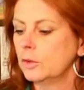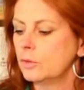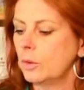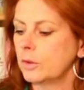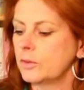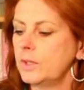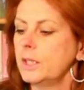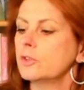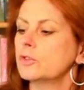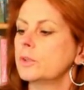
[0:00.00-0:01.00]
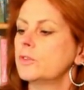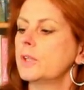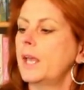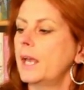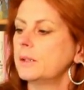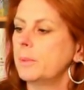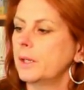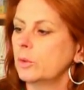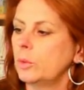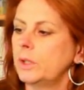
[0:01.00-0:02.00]
So, Silke Schütze,
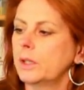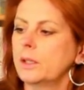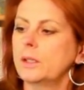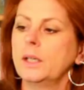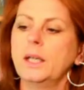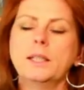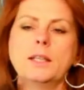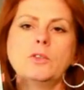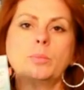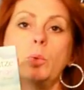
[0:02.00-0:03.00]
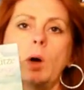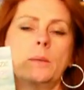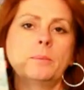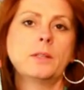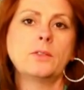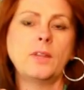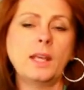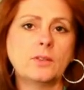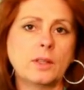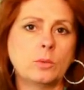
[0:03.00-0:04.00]
Erdbeerkönigin. Das Buch hat mir
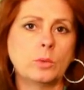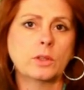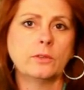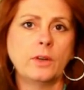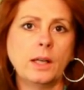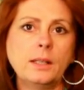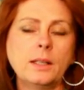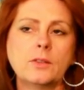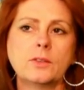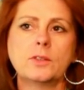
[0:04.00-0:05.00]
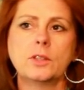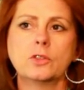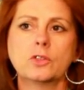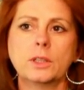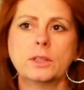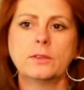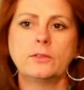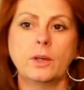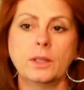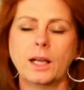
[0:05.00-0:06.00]
sehr, sehr gut gefallen. Es ist die Geschichte
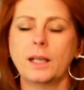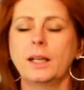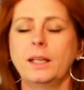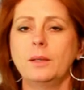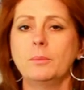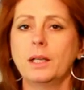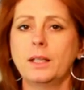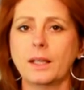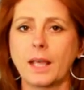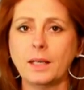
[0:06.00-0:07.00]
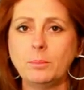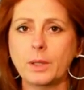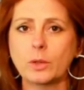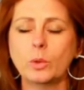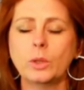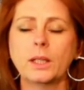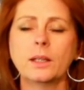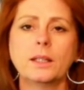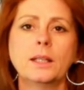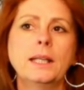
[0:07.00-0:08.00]
von einer ehemaligen
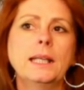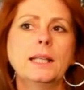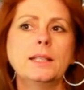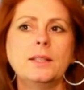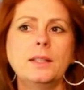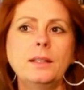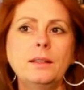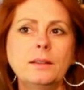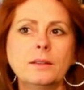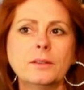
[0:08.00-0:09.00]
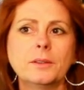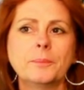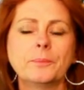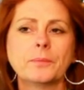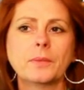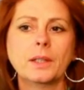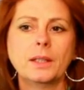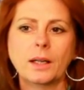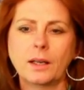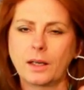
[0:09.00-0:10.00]
Erdbeerkönigin, die ähm,
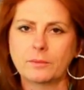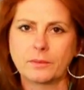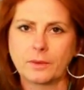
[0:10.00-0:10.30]
ja